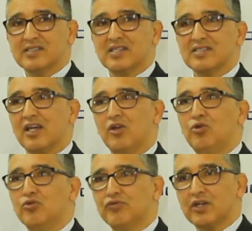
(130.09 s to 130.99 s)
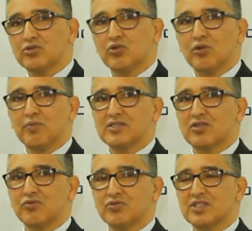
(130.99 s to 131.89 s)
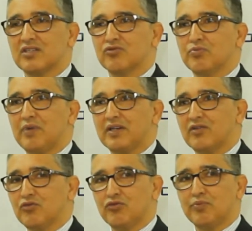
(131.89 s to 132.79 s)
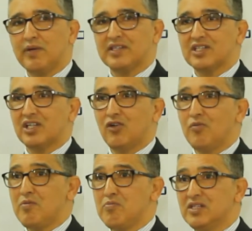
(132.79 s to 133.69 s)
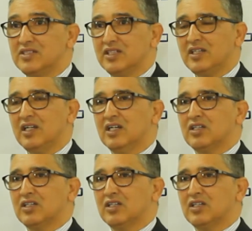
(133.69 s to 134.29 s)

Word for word: Ça serait une ouverture parce que vous, êtes, vous, partagez, vous partagez le même métier.